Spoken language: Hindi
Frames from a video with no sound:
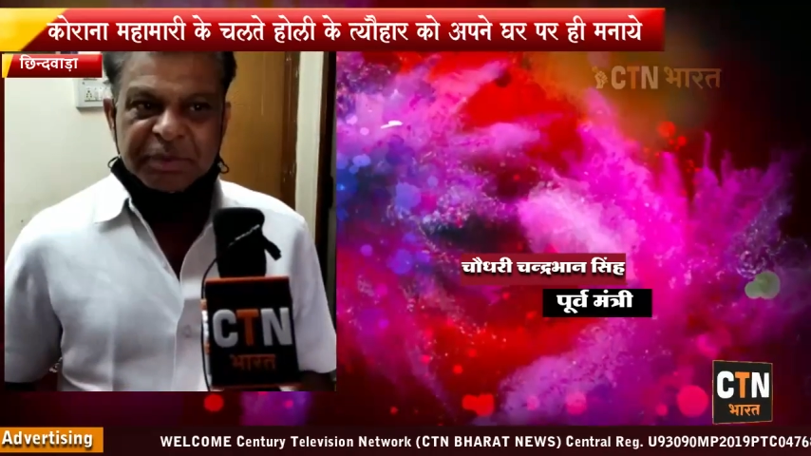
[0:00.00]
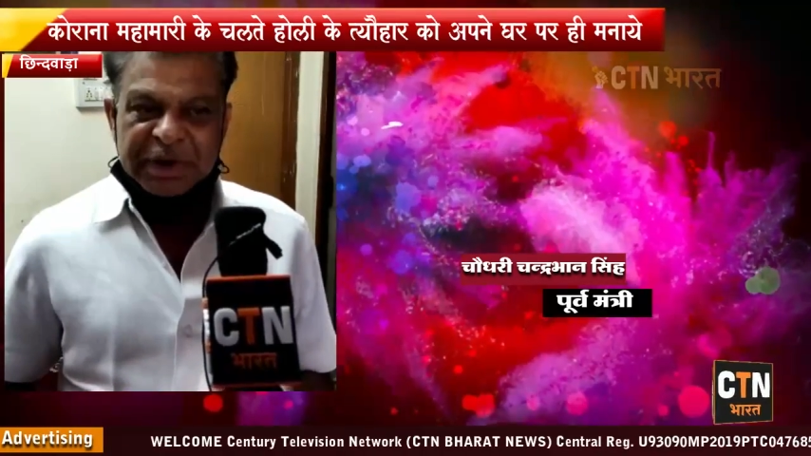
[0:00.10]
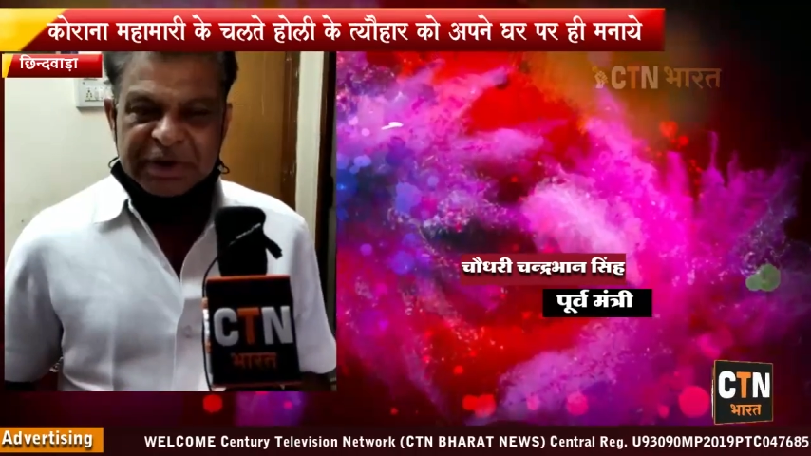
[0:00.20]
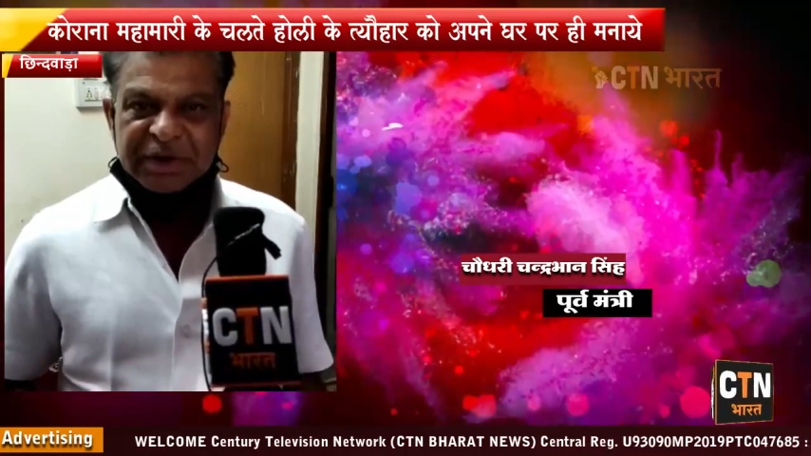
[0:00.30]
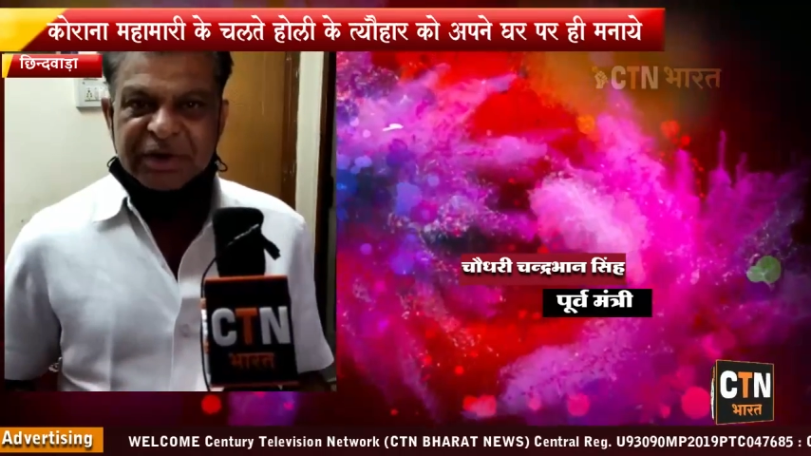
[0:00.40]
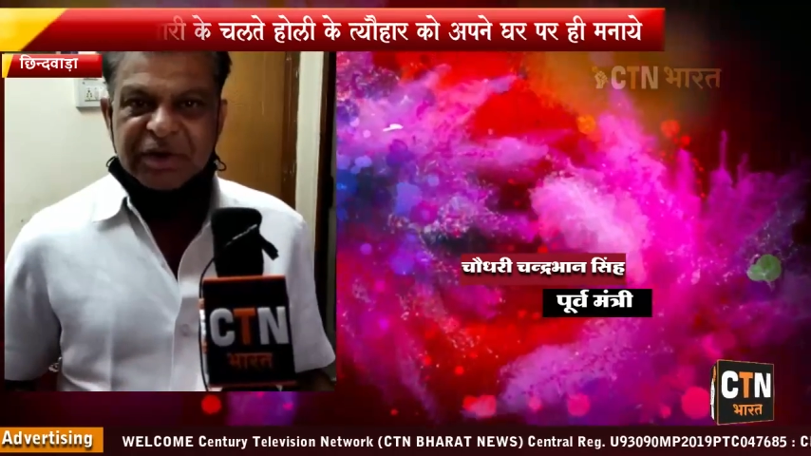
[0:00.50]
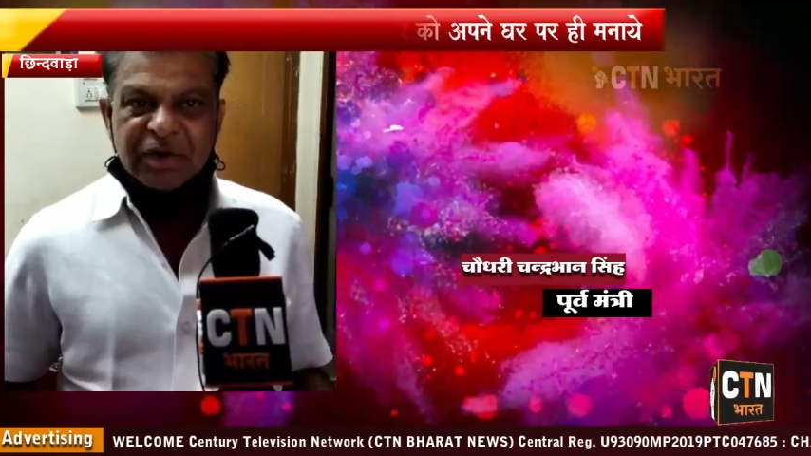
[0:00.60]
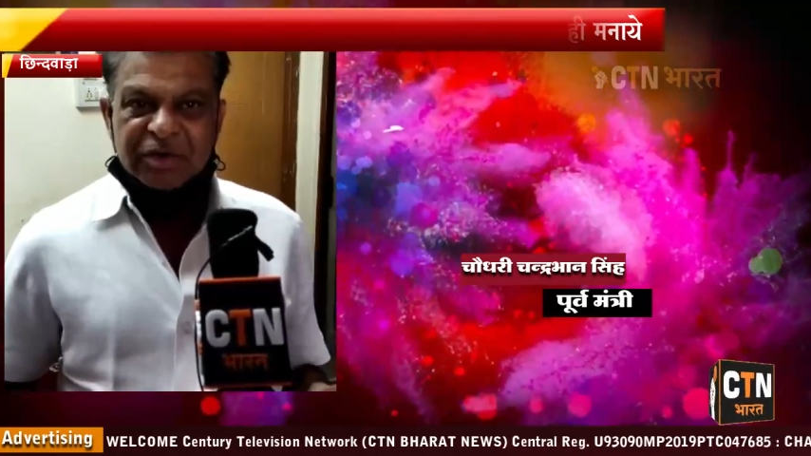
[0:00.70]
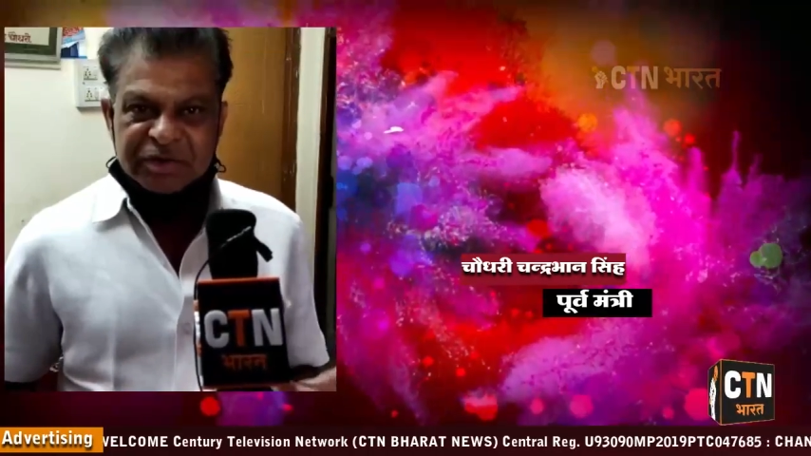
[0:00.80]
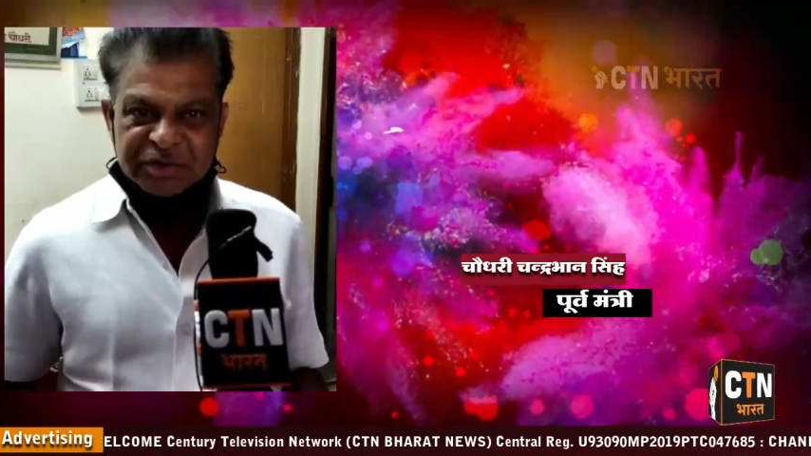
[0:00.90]
बेड नहीं
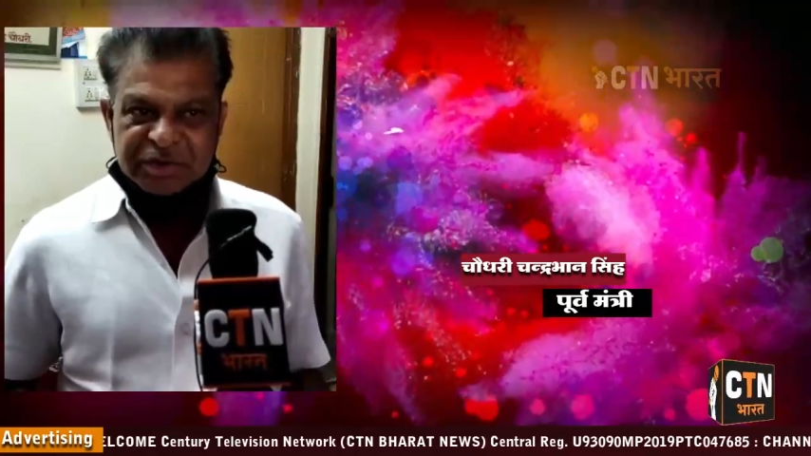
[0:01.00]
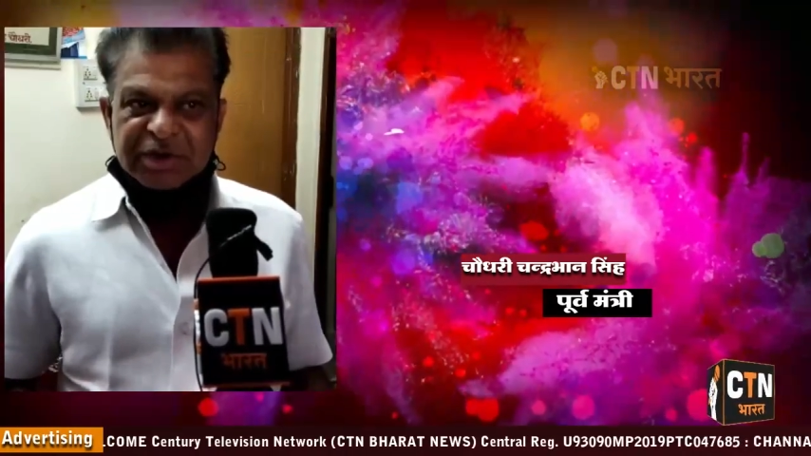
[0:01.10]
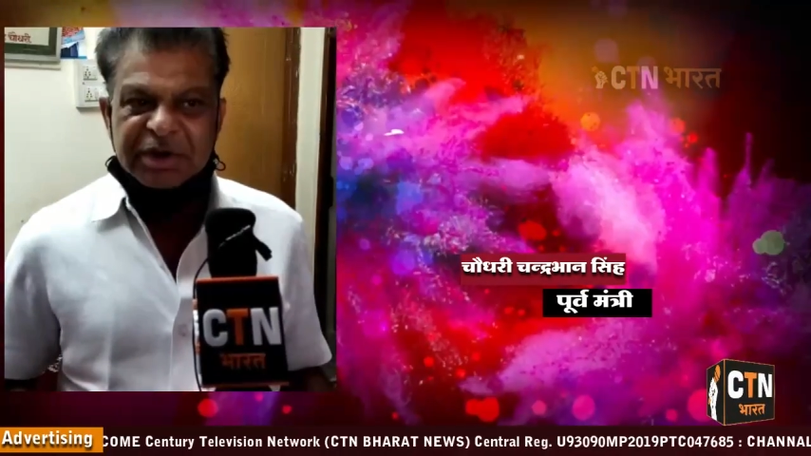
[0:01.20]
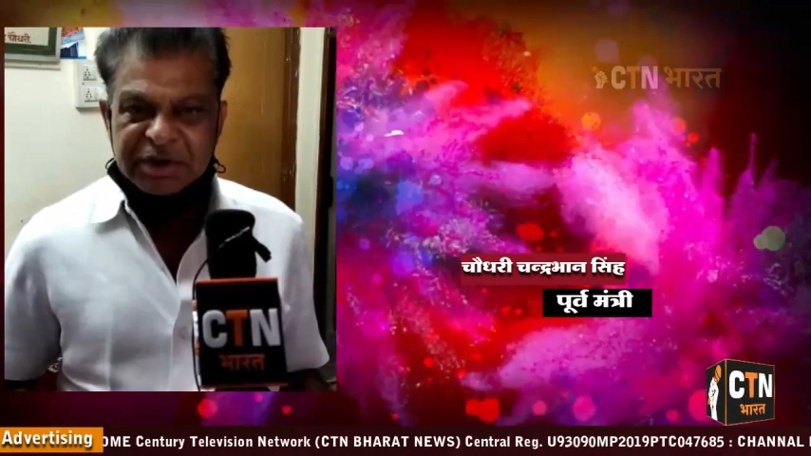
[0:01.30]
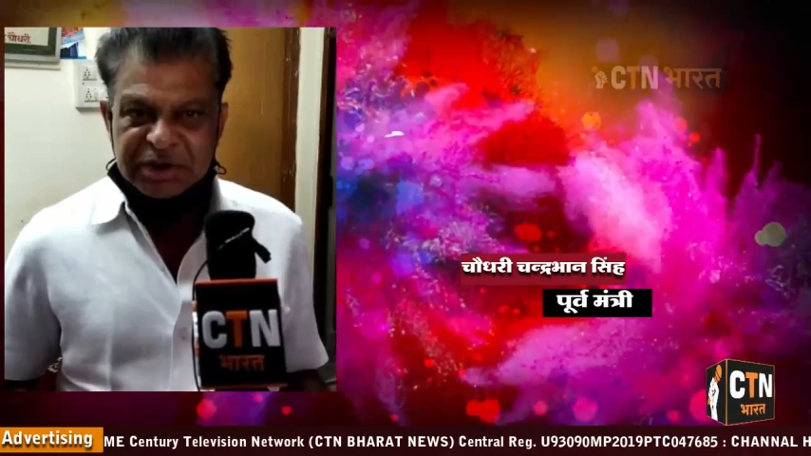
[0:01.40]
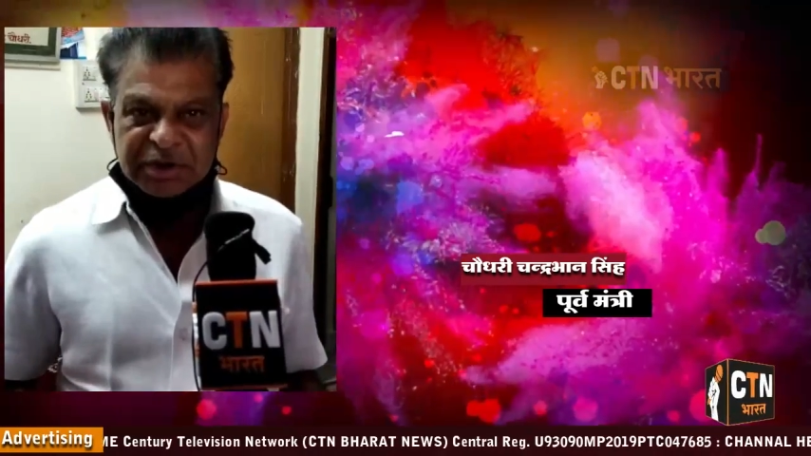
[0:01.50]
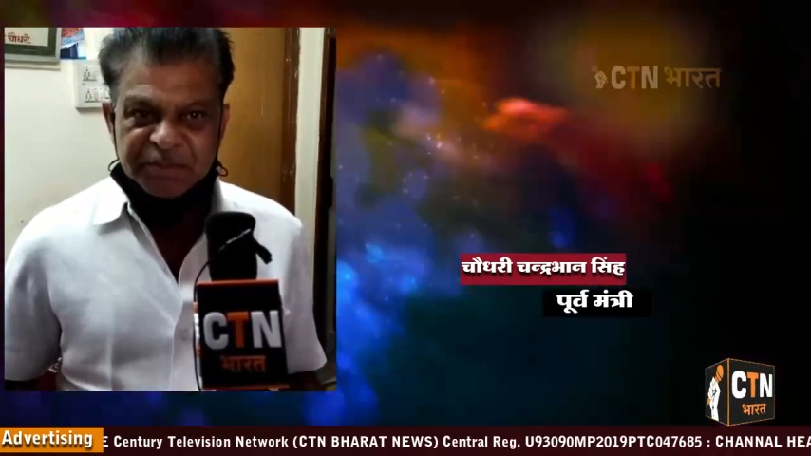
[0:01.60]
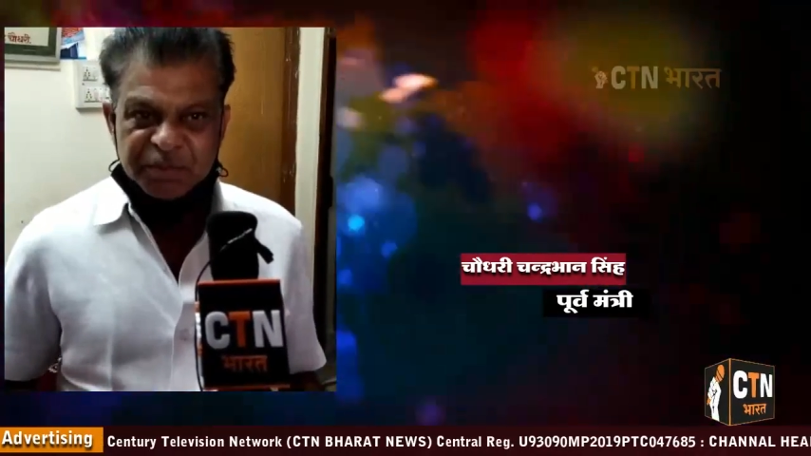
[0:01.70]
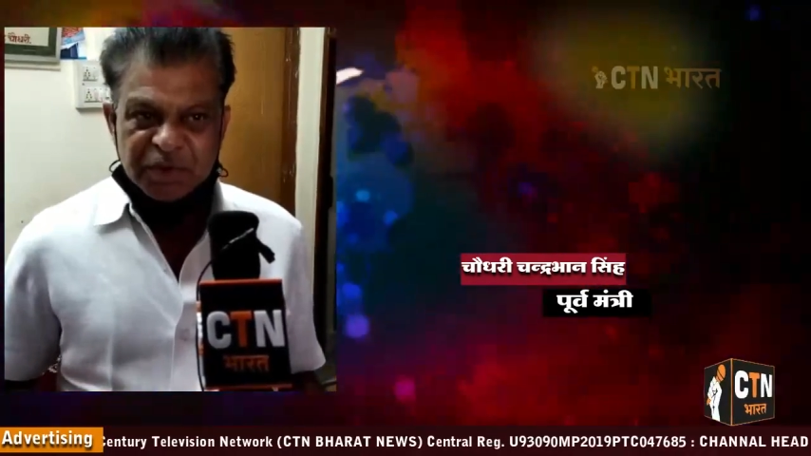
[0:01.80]
है ऑक्सीजन नहीं है